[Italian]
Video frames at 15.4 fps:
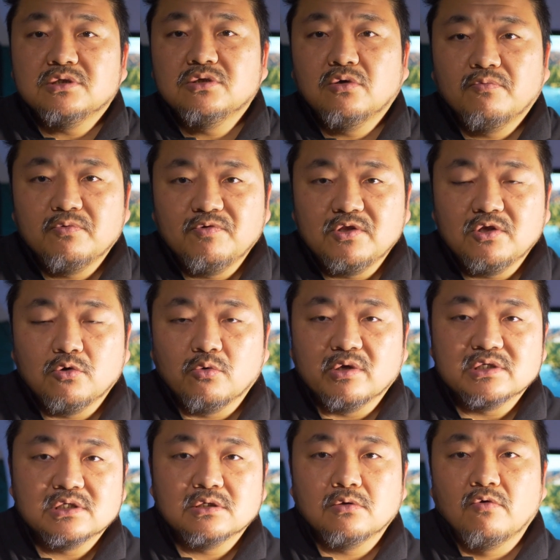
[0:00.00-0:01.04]
Io vi dico
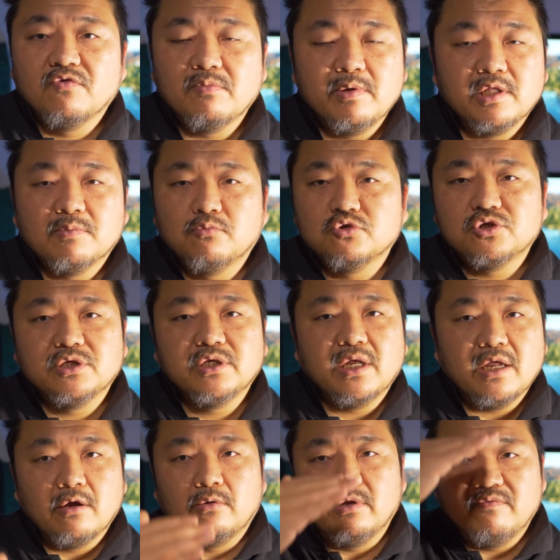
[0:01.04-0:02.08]
questo, ovviamente Bruce Lee
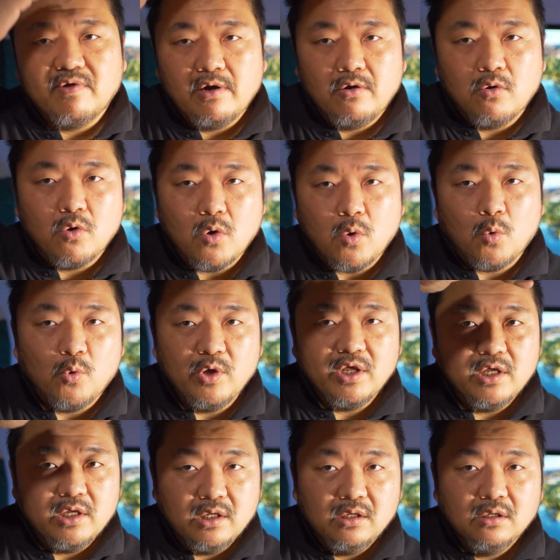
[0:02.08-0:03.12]
è a un livello
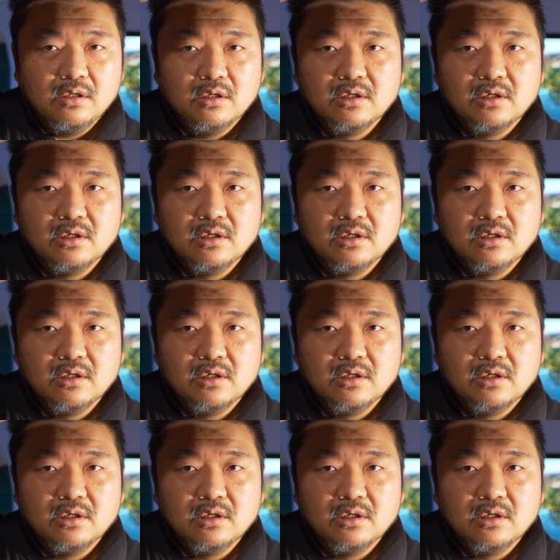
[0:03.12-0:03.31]
qui,